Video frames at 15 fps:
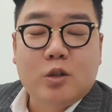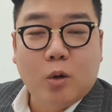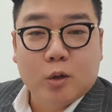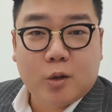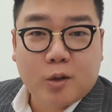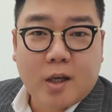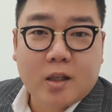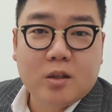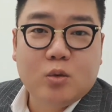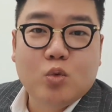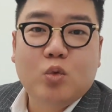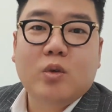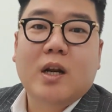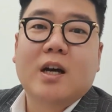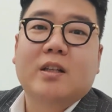떻게든
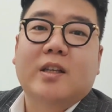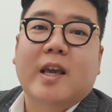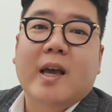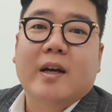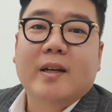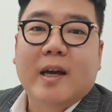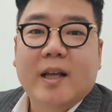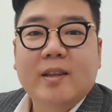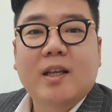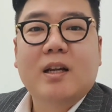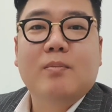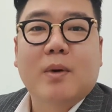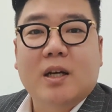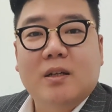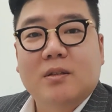누구랑은 계약을
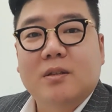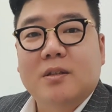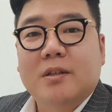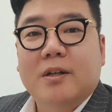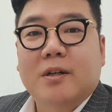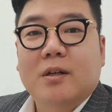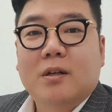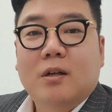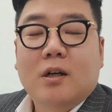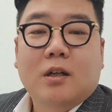한다는 말이거든요.